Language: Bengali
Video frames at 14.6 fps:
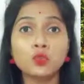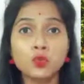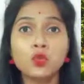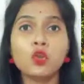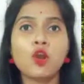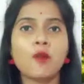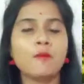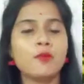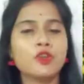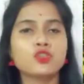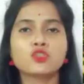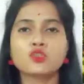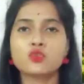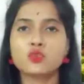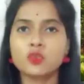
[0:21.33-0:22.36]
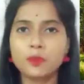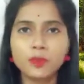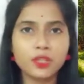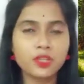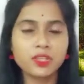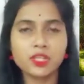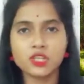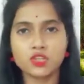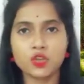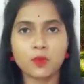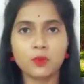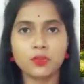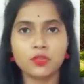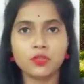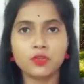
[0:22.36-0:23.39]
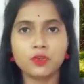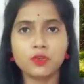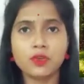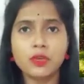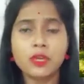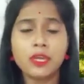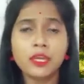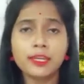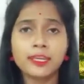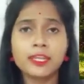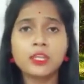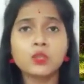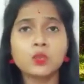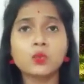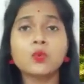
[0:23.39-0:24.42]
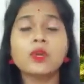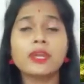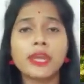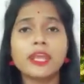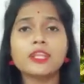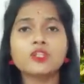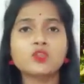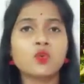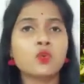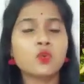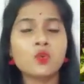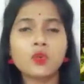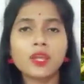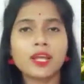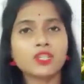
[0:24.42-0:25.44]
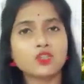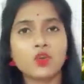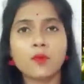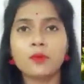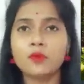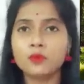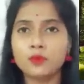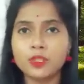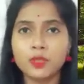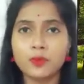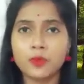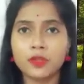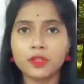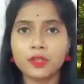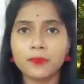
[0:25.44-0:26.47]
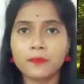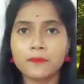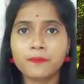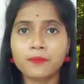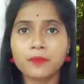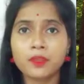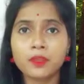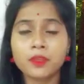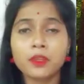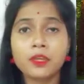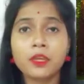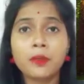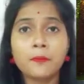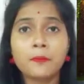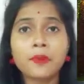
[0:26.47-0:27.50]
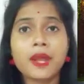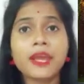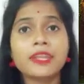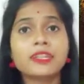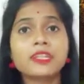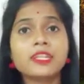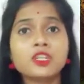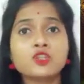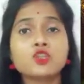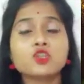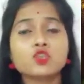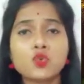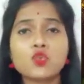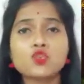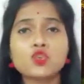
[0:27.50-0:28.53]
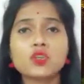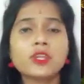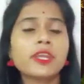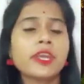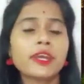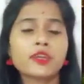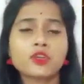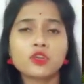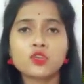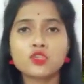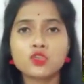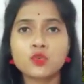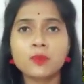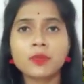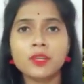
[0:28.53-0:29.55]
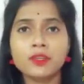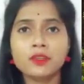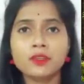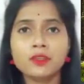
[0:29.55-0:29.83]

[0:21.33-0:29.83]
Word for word: দুর্লভ ভেষজ উদ্ভিদ নিয়ে সমৃদ্ধ কিন্তু এই জঙ্গল আজ অবলুপ্তির পথে প্রায় তিনশো চৌষট্টি হেক্টর জমির